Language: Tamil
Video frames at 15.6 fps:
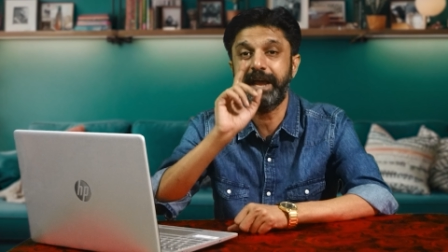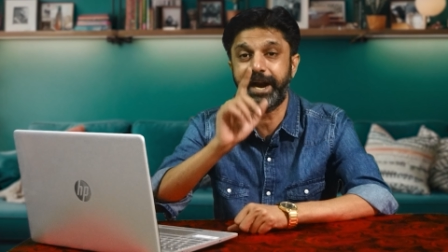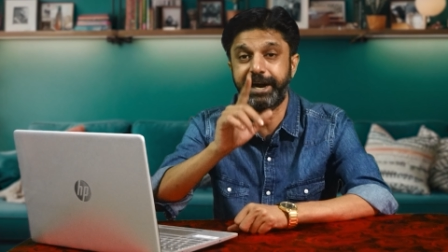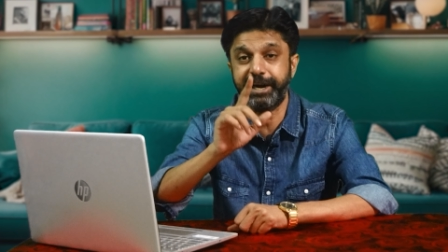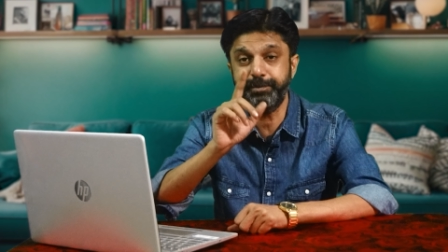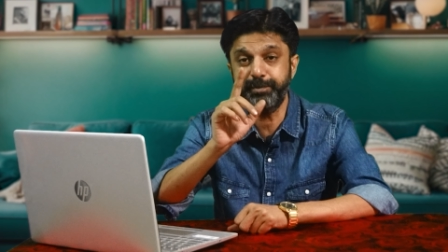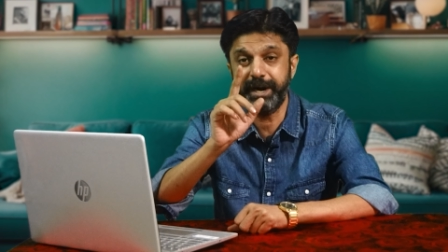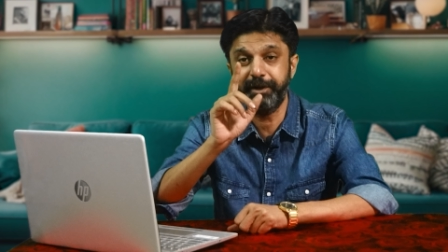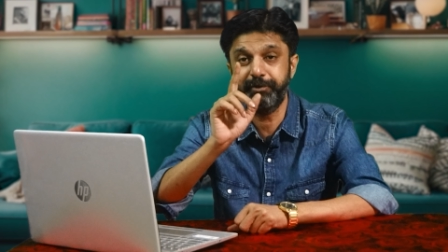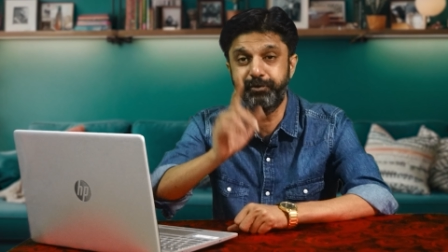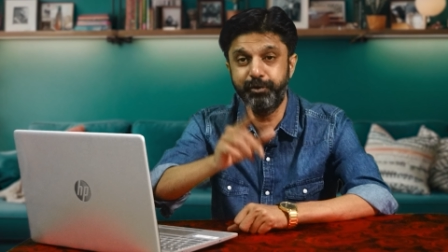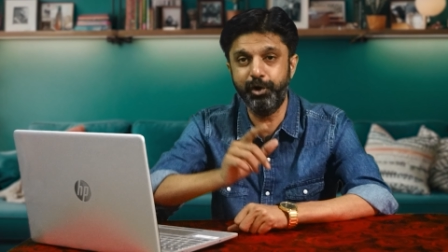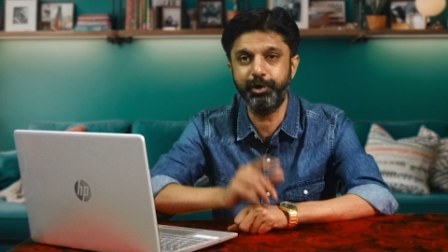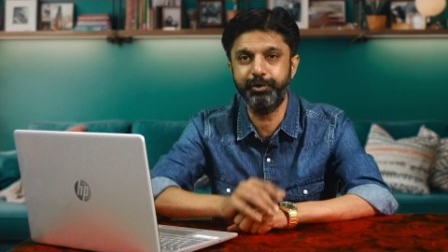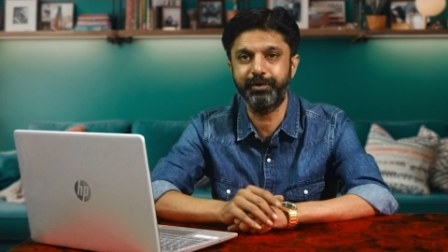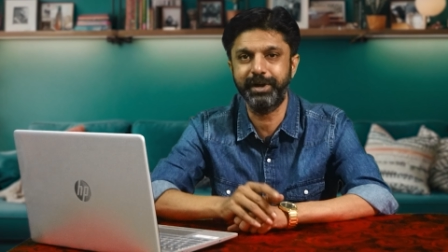அரண்மனை
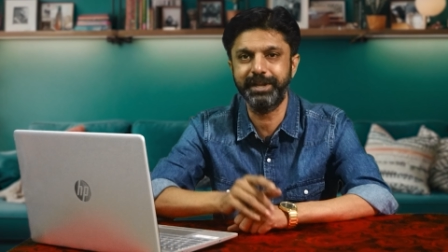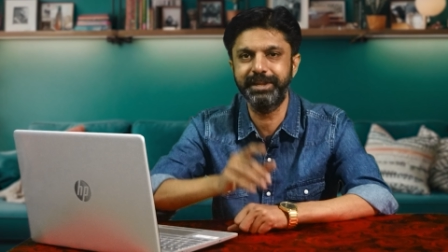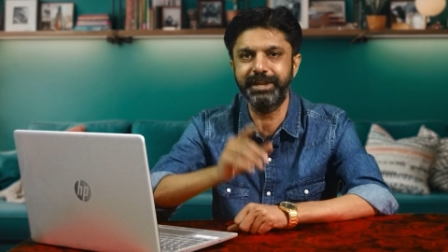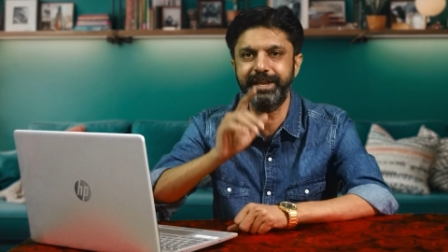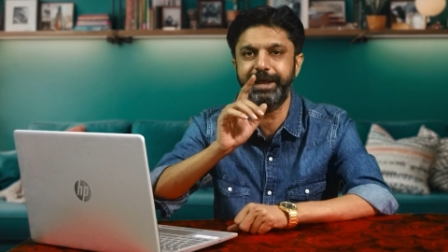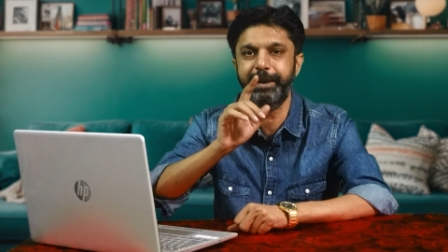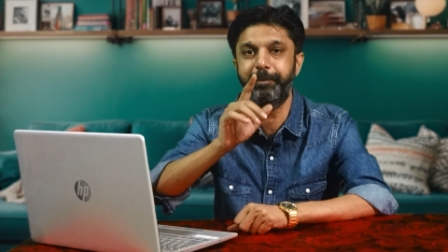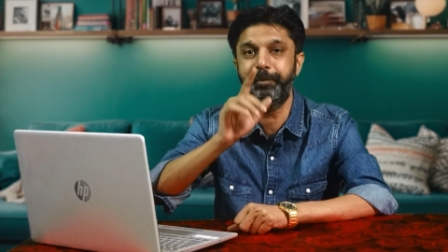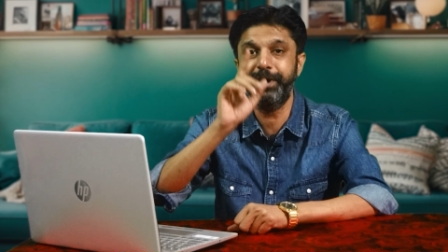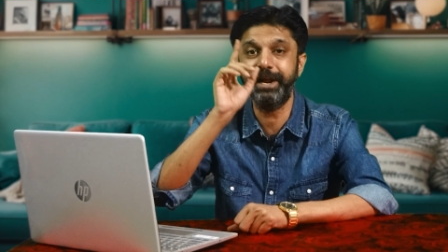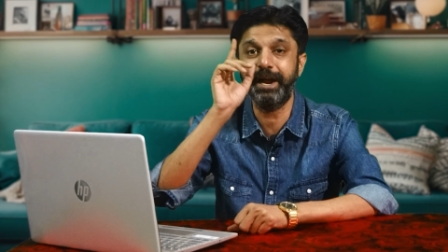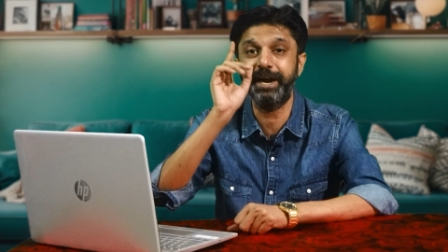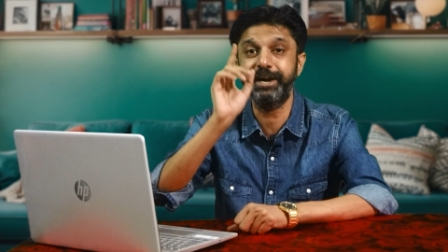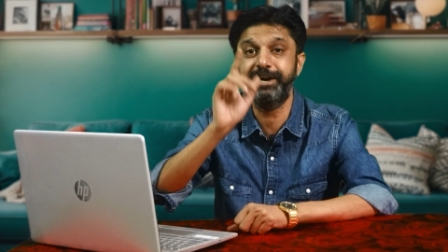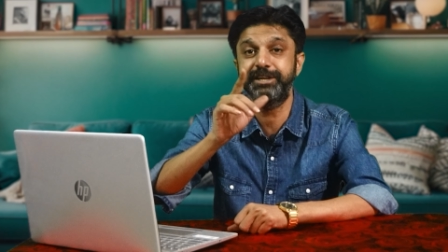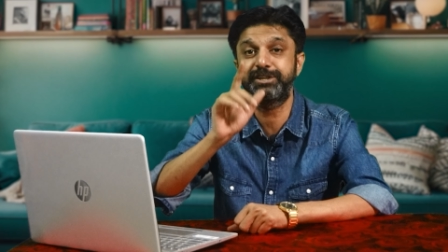ஃபோர் வந்து எப்படி
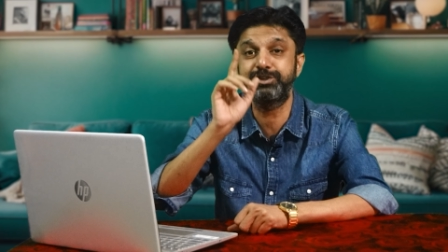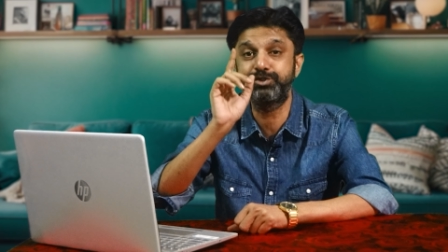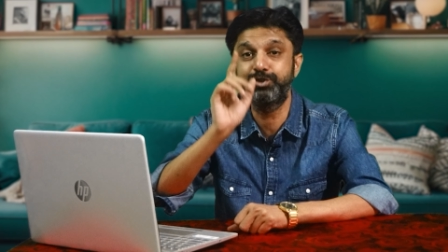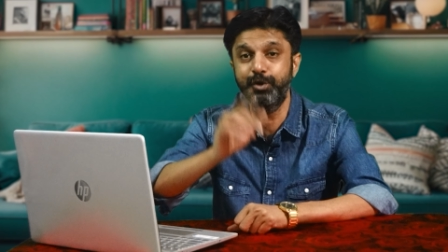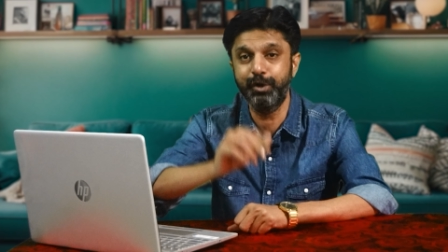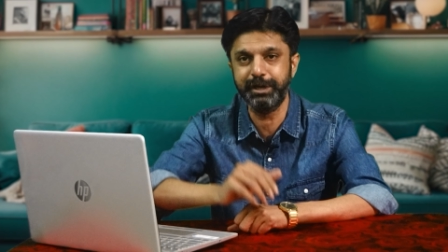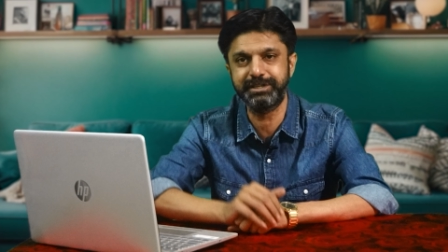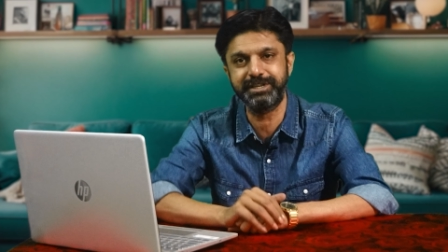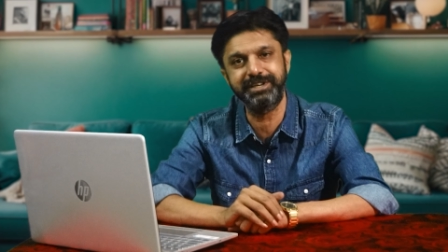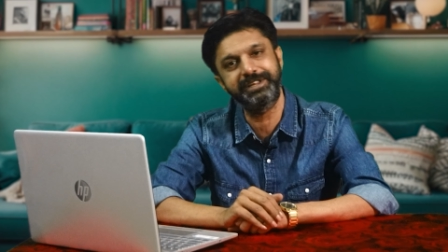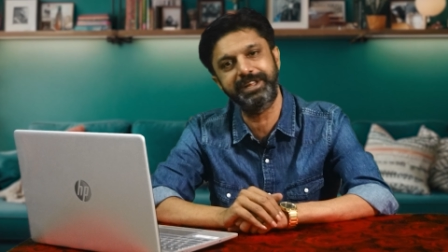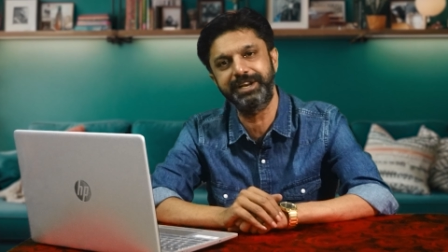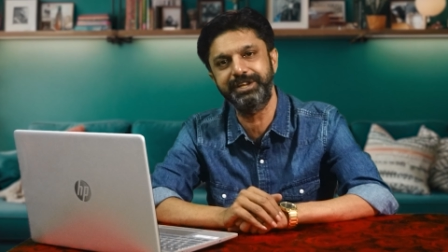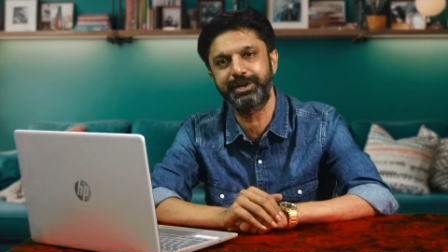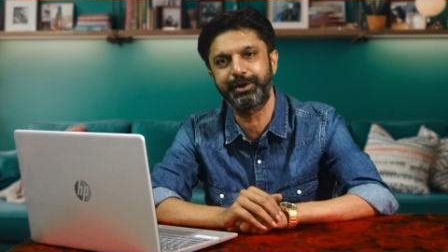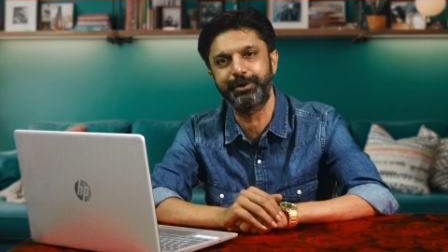அடிச்சு தூக்குச்சுன்னு
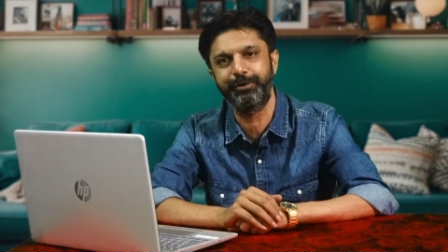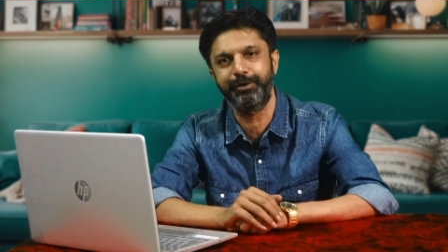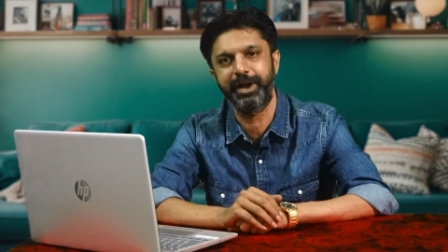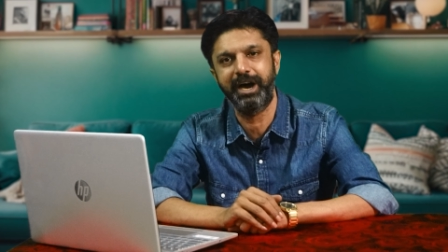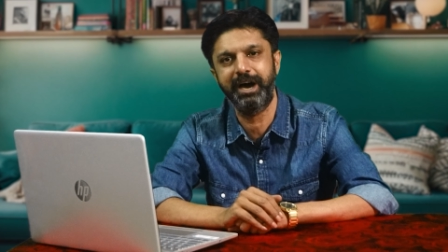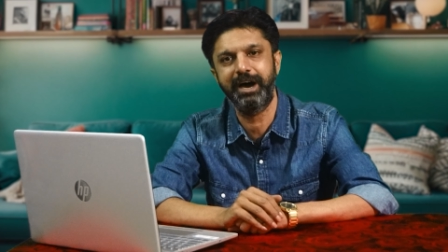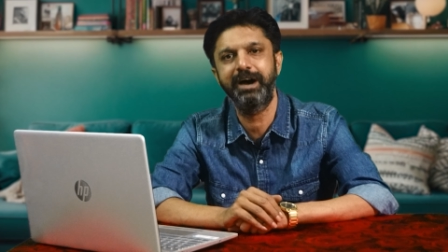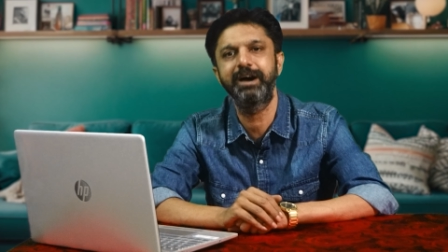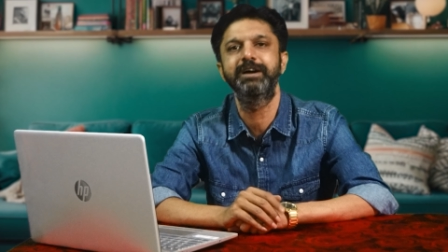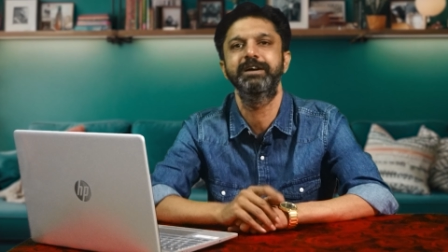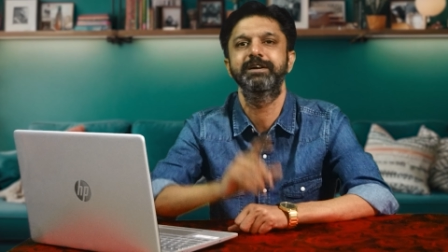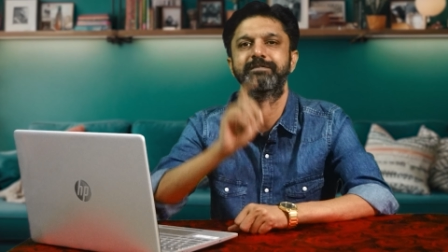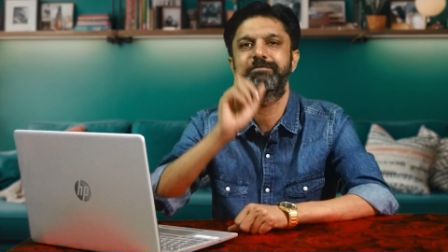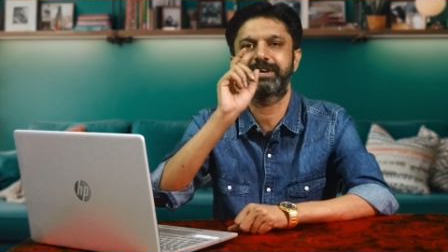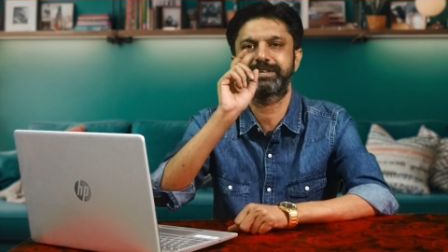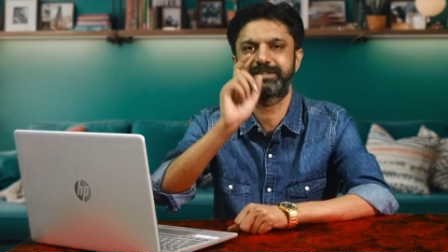தெரிஞ்சுக்கணும்னா
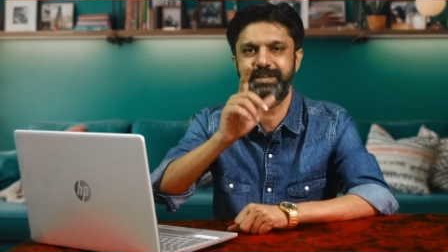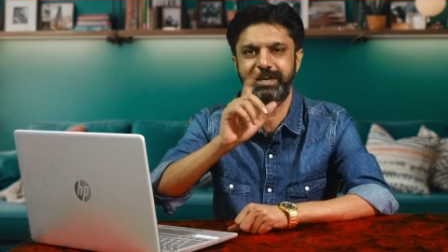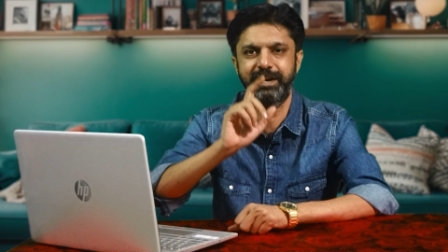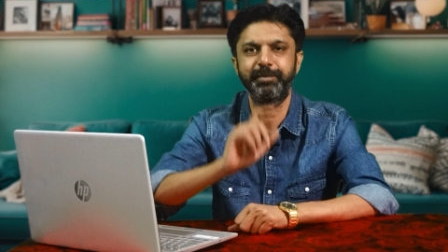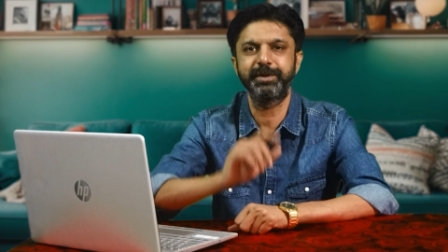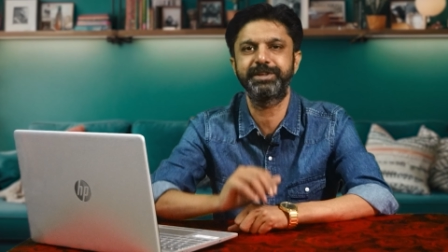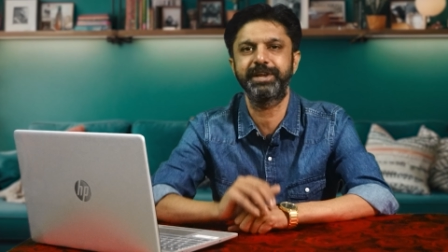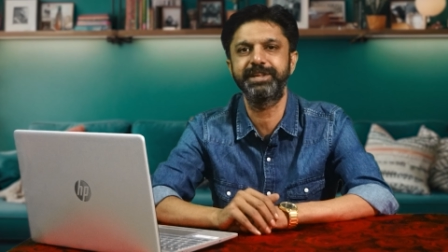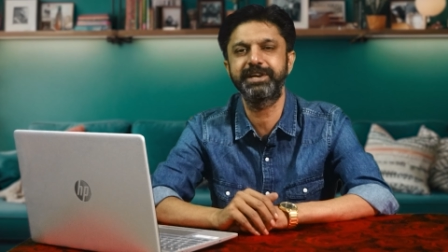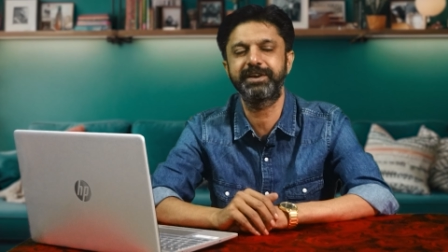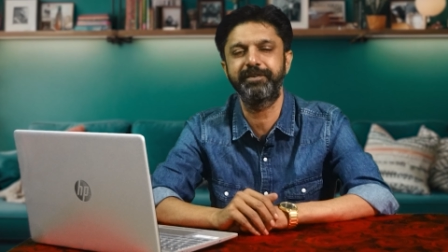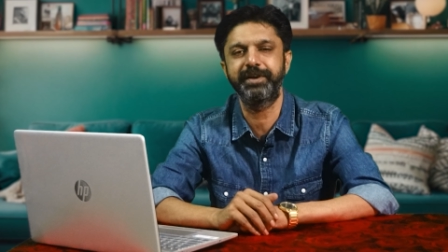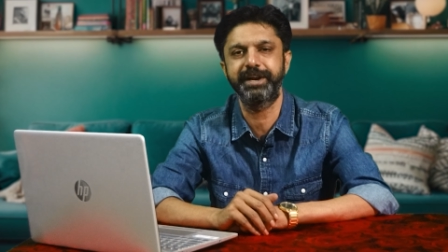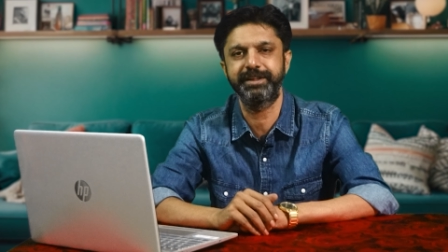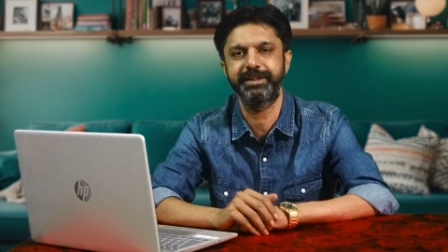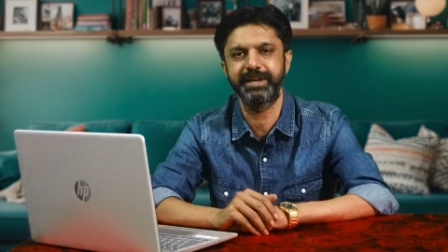ஃபர்ஸ்ட் நம்ம தெரிஞ்சுக்க
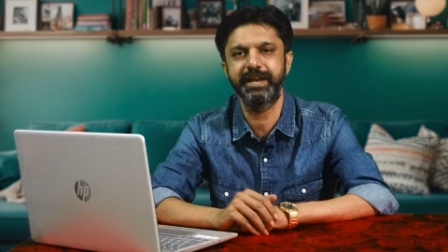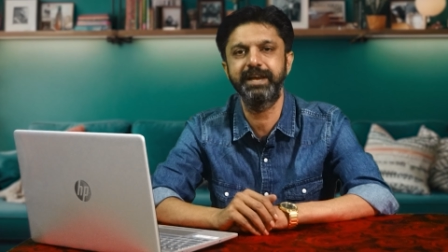வேண்டியது